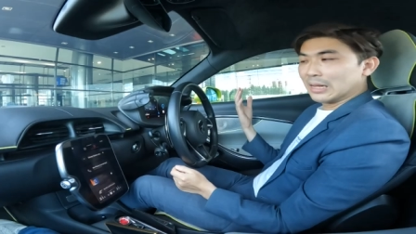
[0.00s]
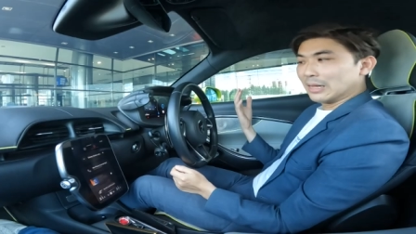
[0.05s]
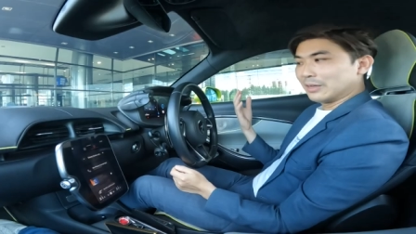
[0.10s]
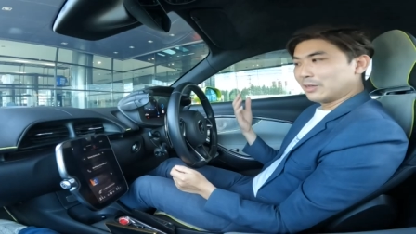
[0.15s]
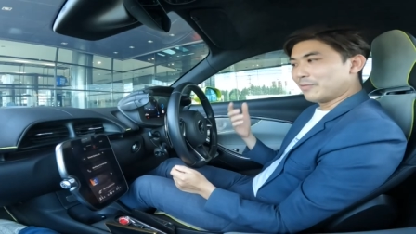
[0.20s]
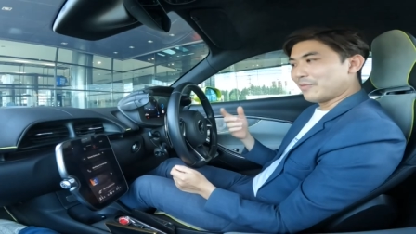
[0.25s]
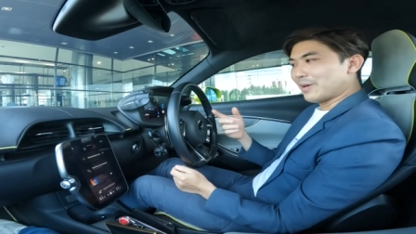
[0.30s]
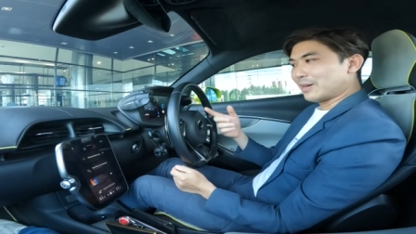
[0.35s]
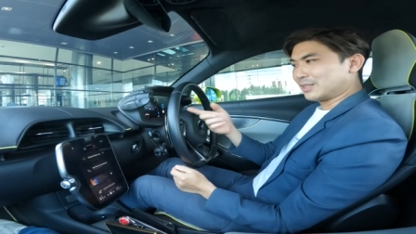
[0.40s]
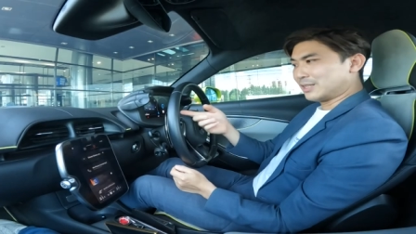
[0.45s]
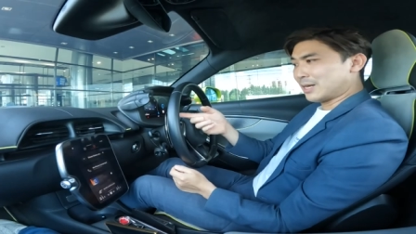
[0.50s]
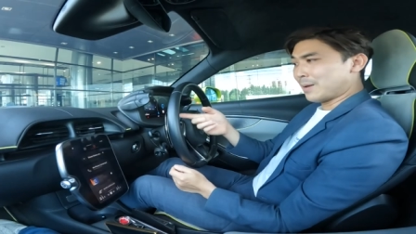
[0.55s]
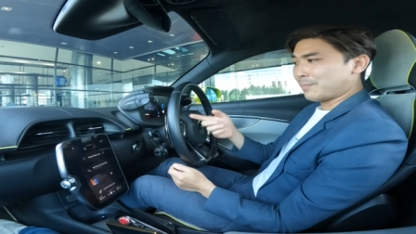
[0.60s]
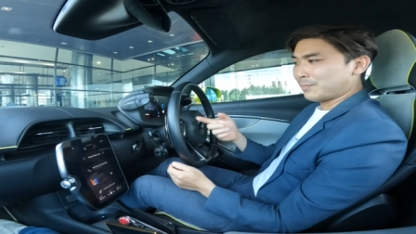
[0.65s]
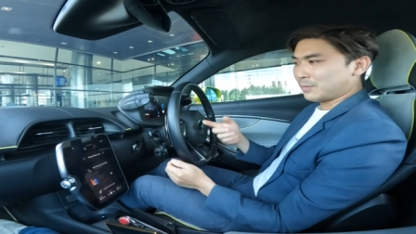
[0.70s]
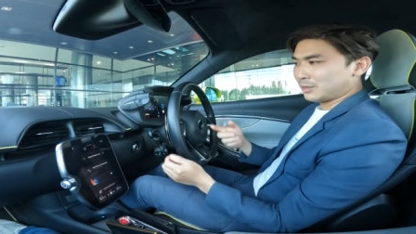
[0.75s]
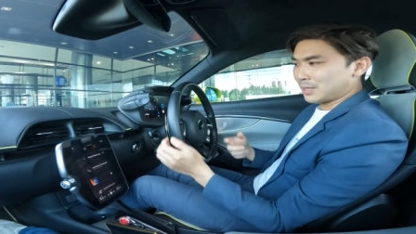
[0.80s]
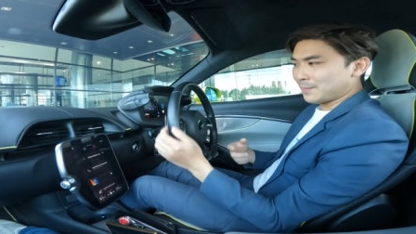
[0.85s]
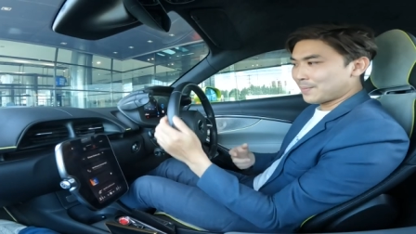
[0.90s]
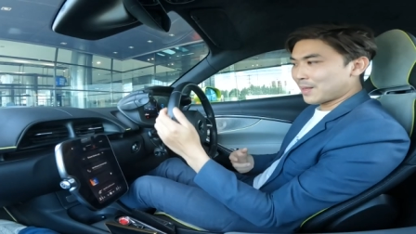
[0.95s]
ส่วนฝั่งชิป
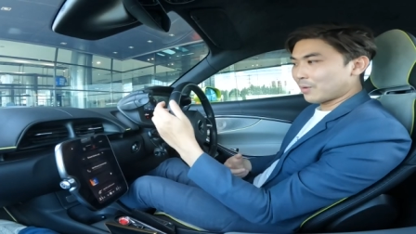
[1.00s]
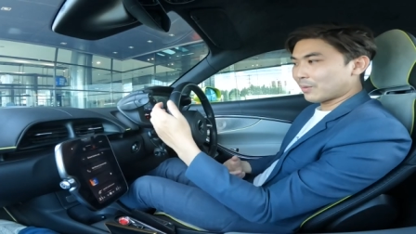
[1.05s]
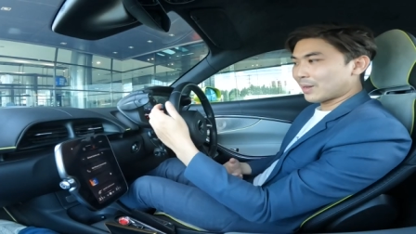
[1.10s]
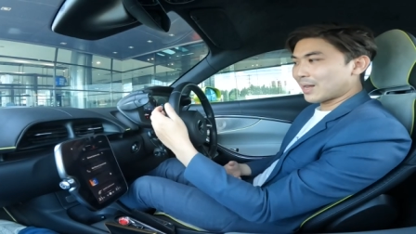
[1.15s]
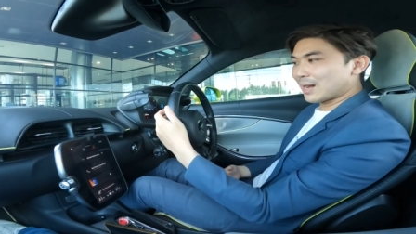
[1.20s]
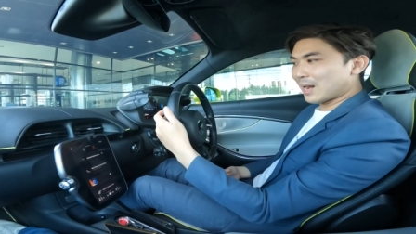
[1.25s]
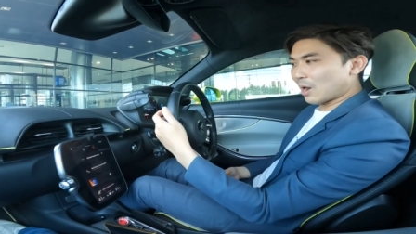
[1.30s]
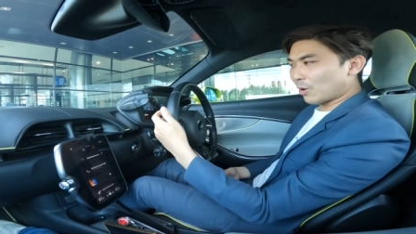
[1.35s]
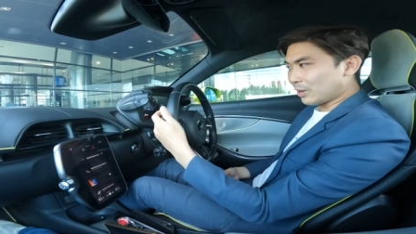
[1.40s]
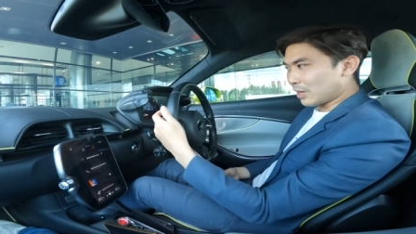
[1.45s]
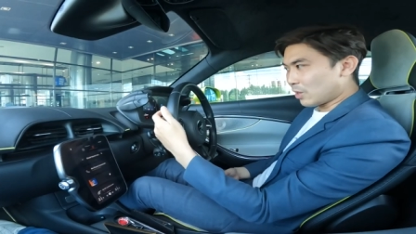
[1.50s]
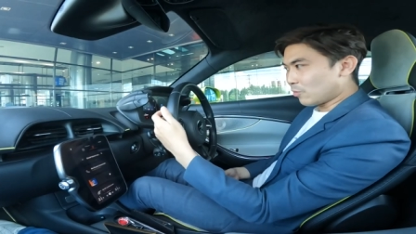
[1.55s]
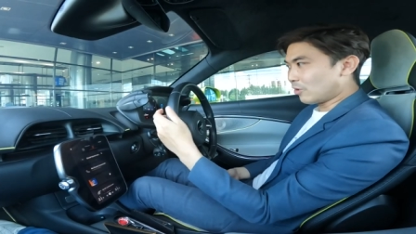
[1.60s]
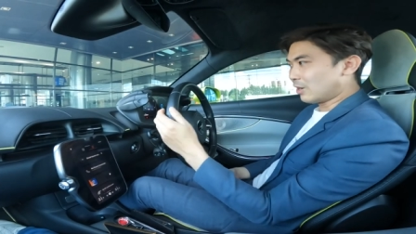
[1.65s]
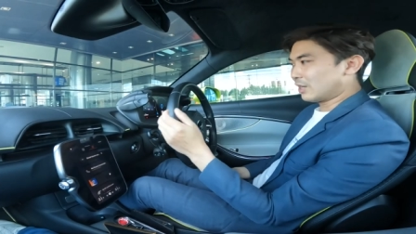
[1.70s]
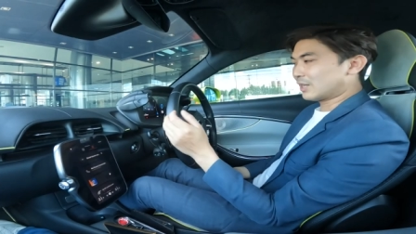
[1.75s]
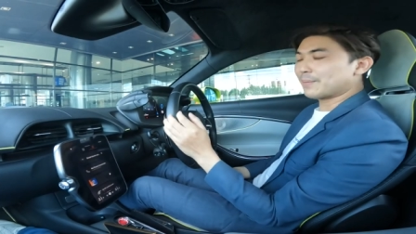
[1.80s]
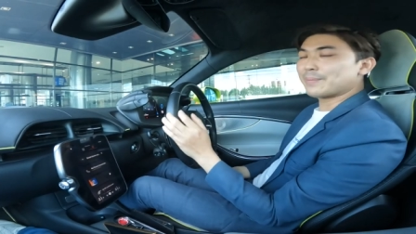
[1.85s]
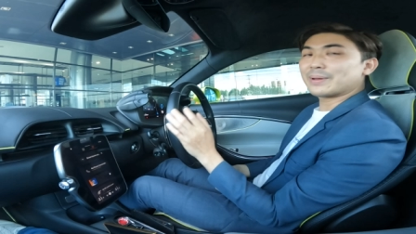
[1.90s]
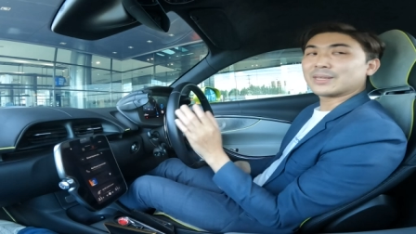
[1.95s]
ชิปดาวเกียร์เรารีเวิ
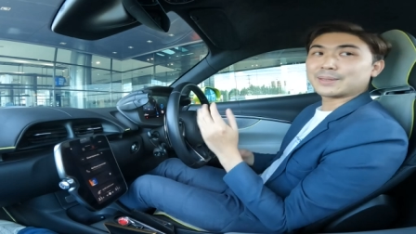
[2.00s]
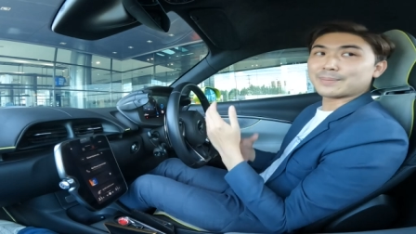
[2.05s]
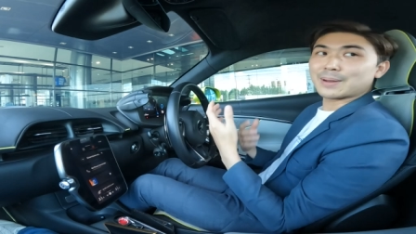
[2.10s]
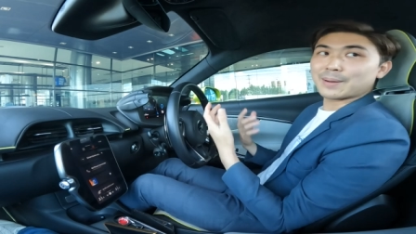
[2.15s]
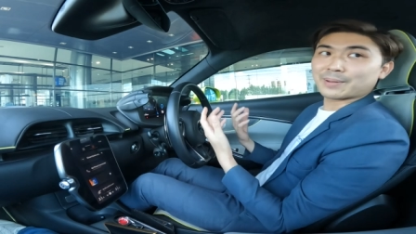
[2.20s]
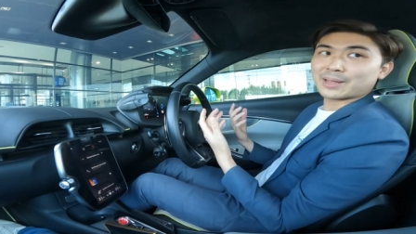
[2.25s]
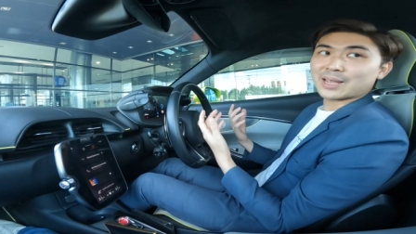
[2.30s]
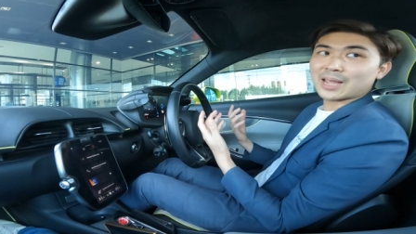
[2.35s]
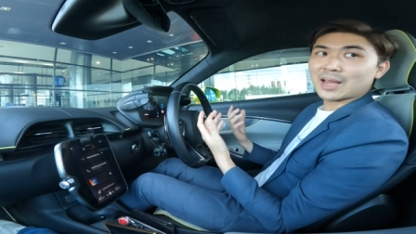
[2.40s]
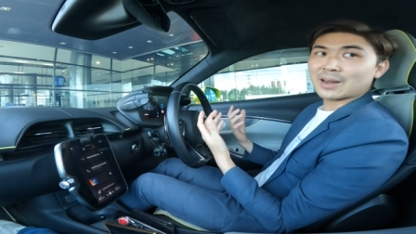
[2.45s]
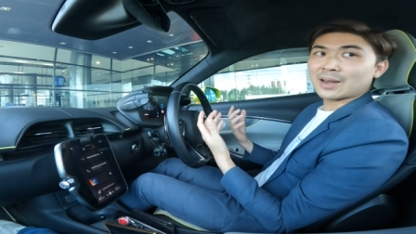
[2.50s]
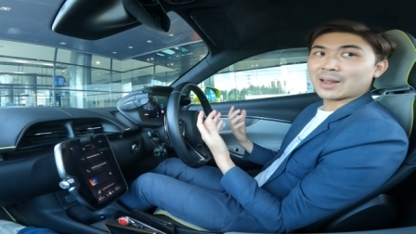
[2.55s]
ร์สก็เป็นชิปอัพเกียร์